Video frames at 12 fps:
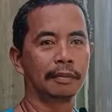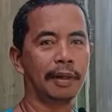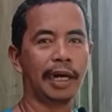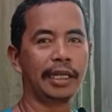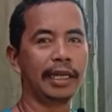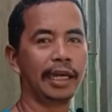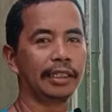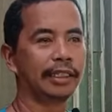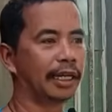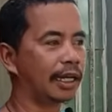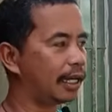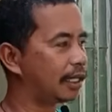maya
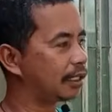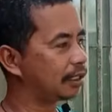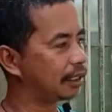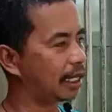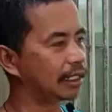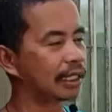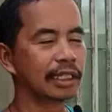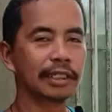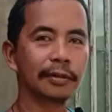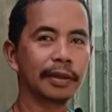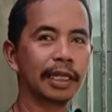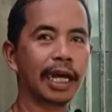tsaka
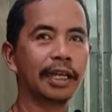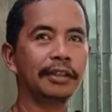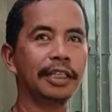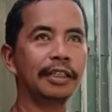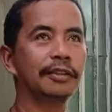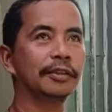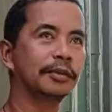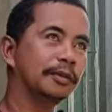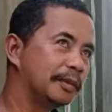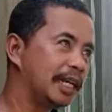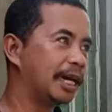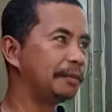nasasawa tayo dito kung
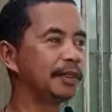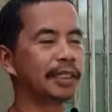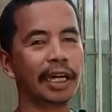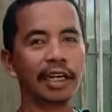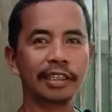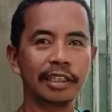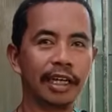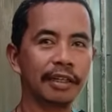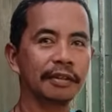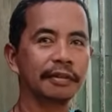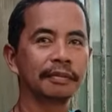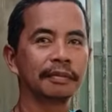malapit tayo sa
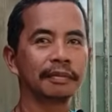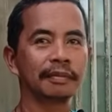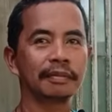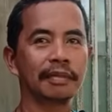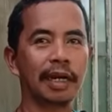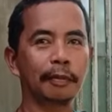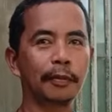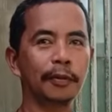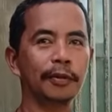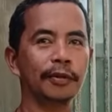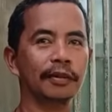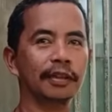ano, mga
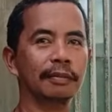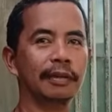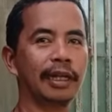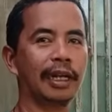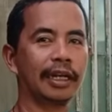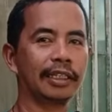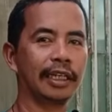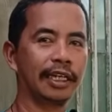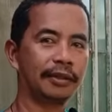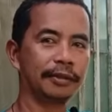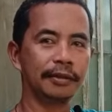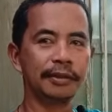puno na malalaki sa
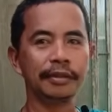likod.